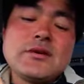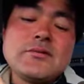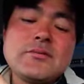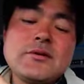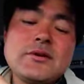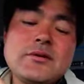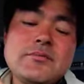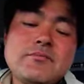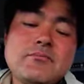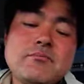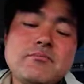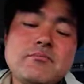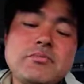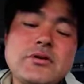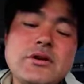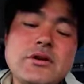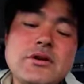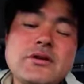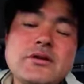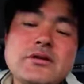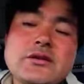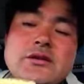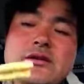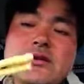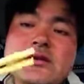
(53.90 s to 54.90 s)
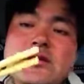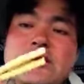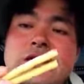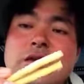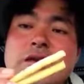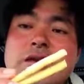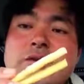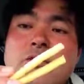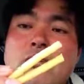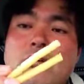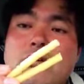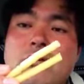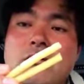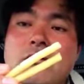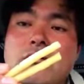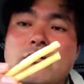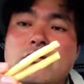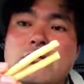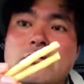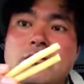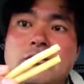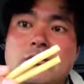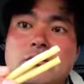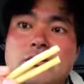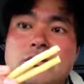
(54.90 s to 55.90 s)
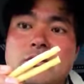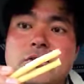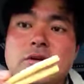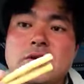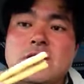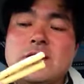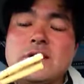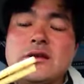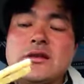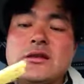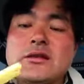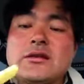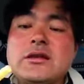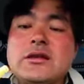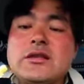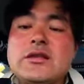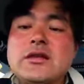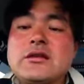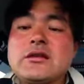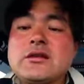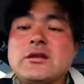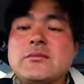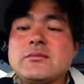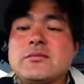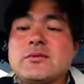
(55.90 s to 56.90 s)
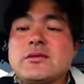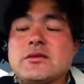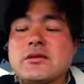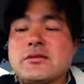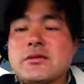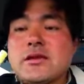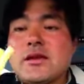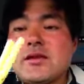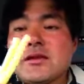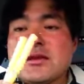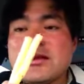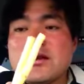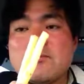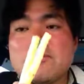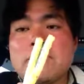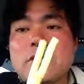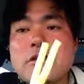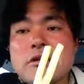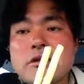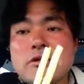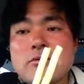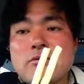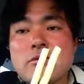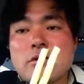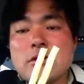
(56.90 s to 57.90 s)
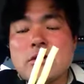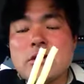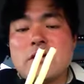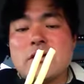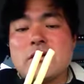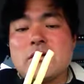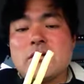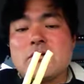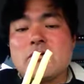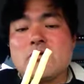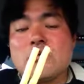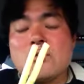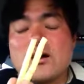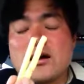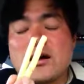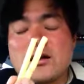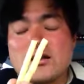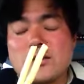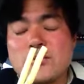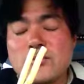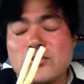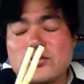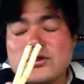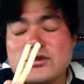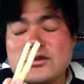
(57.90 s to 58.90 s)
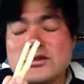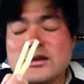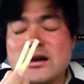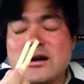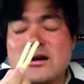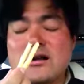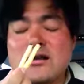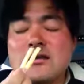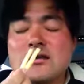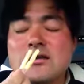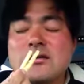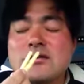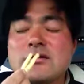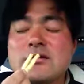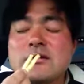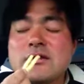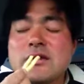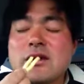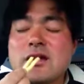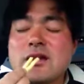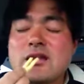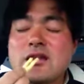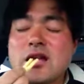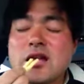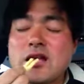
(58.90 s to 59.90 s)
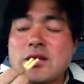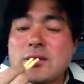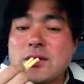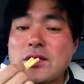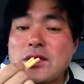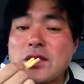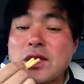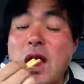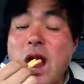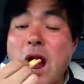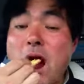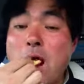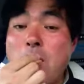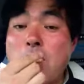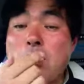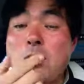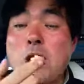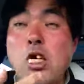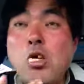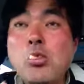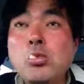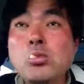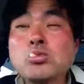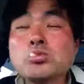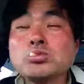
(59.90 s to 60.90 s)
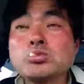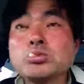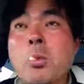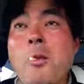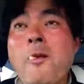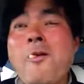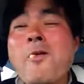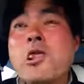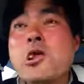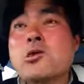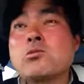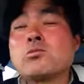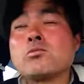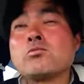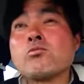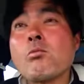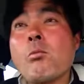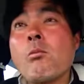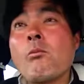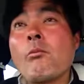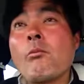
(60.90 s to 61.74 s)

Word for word: いっぺんに2本いただいてみます。なぜいっぺんに2本か。お金持ちだからですね。いただきます。うん。